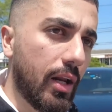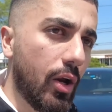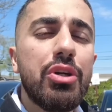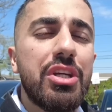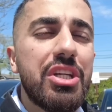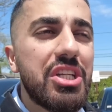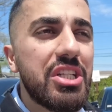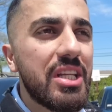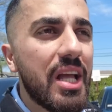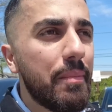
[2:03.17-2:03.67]

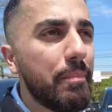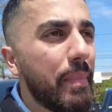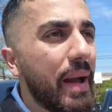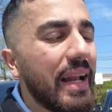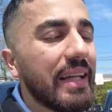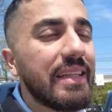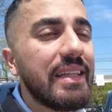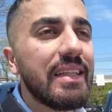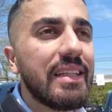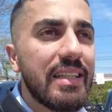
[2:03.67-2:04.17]
kişiden
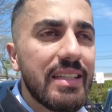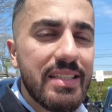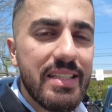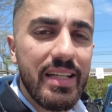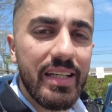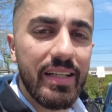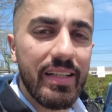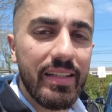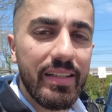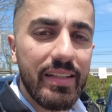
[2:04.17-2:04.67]
belki
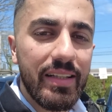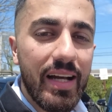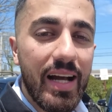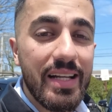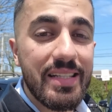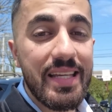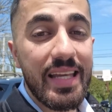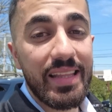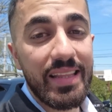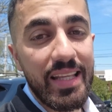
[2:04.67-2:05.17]
ikisi
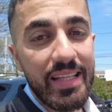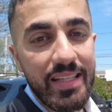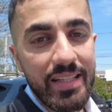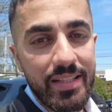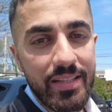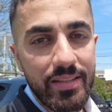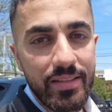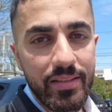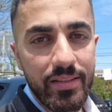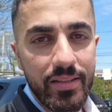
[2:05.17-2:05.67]
hasetlenir,
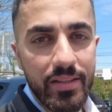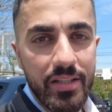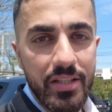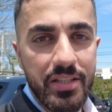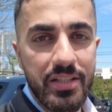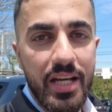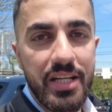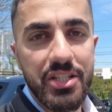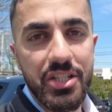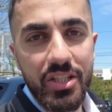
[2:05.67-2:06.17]

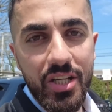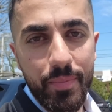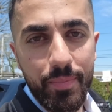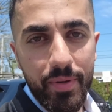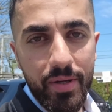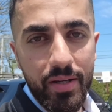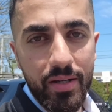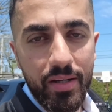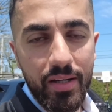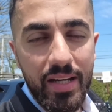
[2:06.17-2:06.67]
kıskançlık yapar.